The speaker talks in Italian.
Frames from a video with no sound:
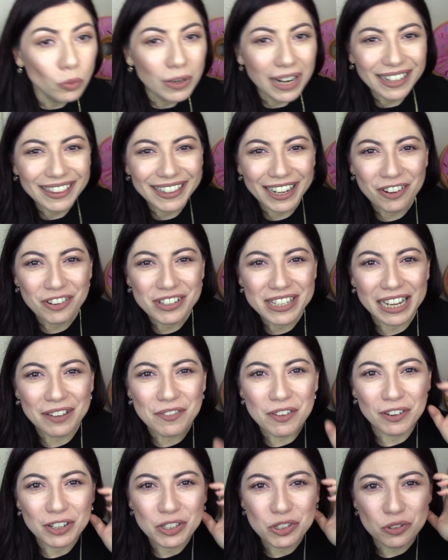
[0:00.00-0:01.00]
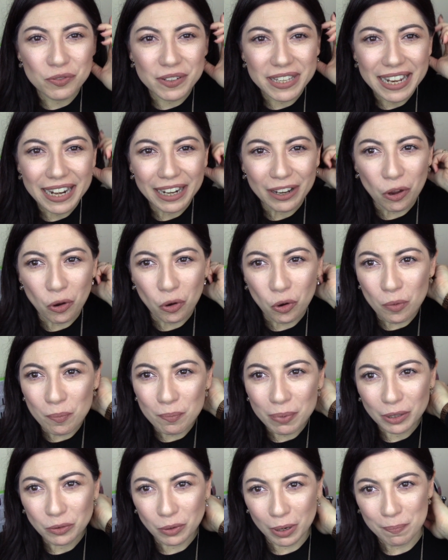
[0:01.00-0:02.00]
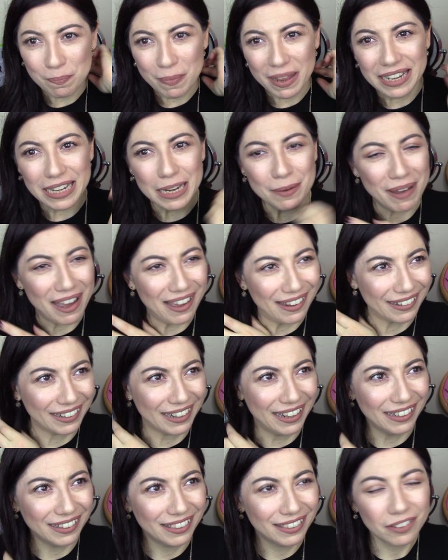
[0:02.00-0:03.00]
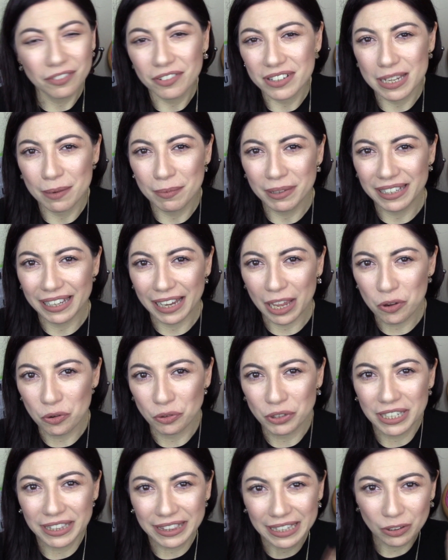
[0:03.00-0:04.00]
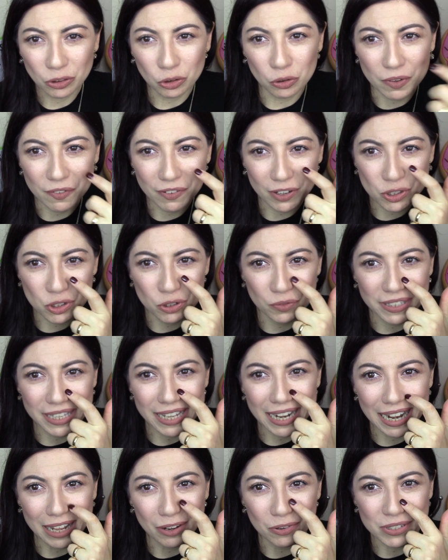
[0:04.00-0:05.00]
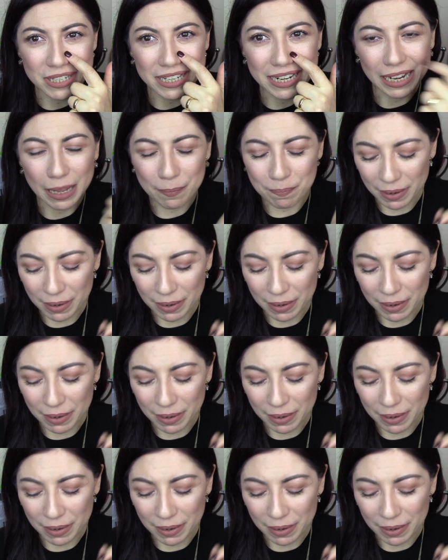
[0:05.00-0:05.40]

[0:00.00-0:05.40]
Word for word: un'altra cosa che vi faccio vedere è che ho comprato al Penny Market voi sapete che io ogni tanto vi faccio vedere le cosine che